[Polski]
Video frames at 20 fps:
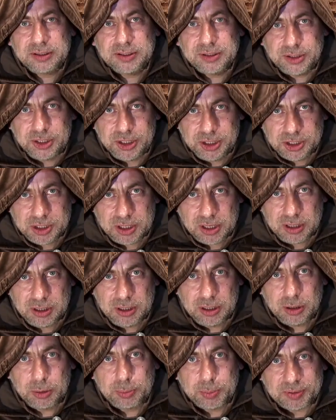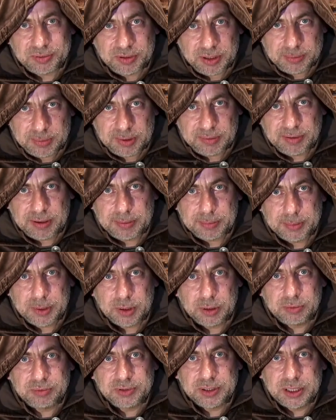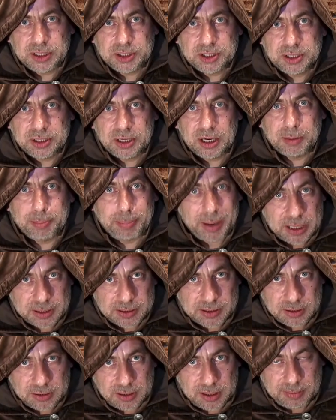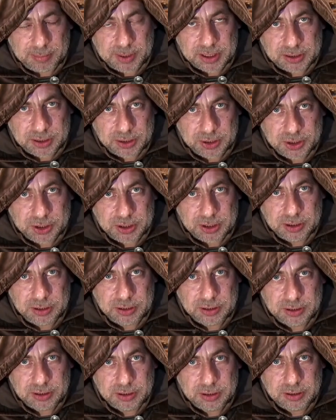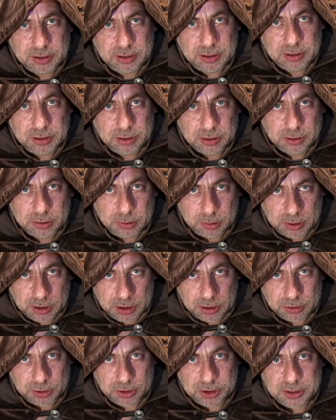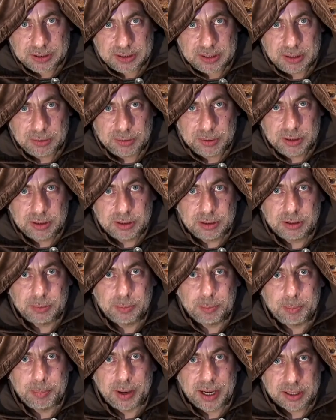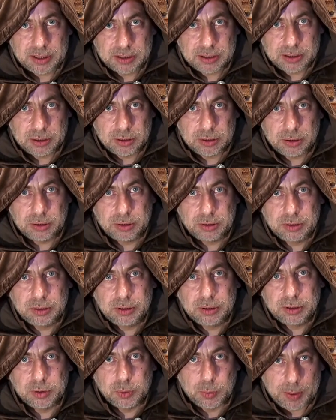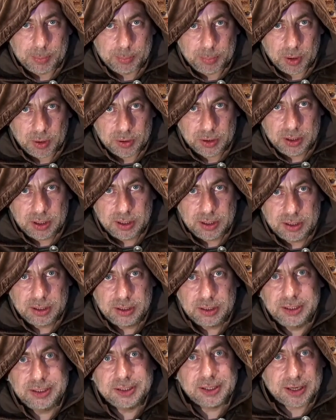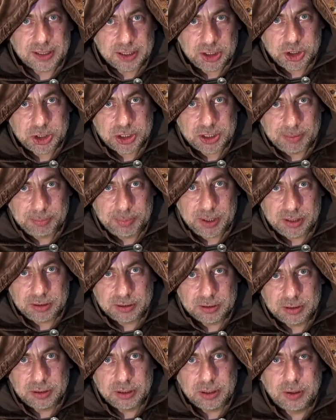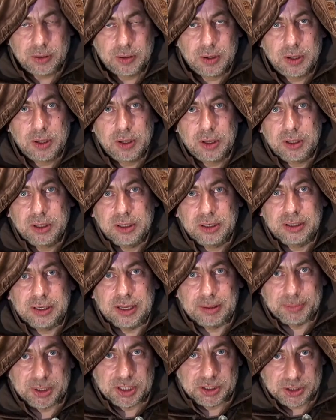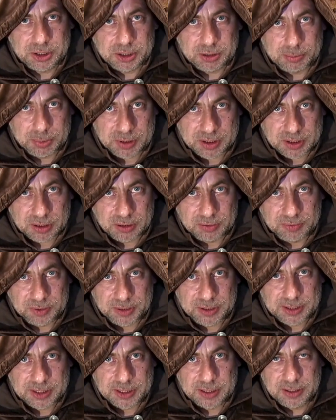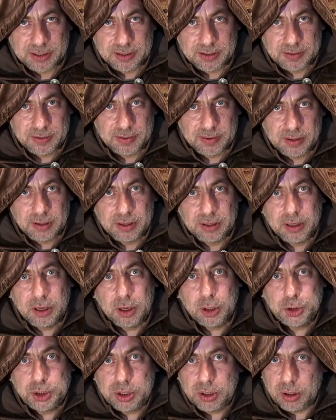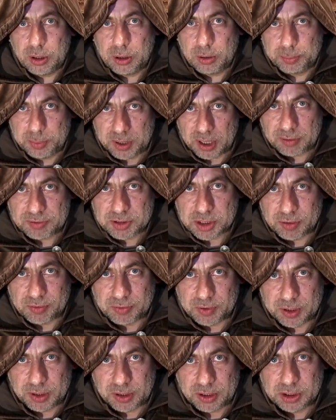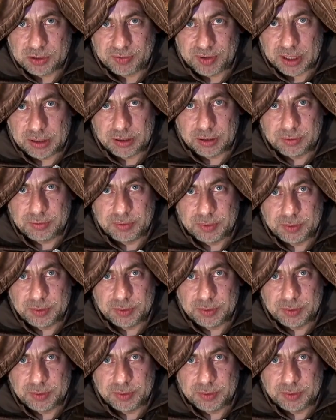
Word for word: Dzisiaj opowiemy Wam o wydarzeniach bardzo dramatycznych, które odcisnęły bardzo głębokie i tragiczne piętno na mieście Pyskowice. Chodzi o I wojnę światową.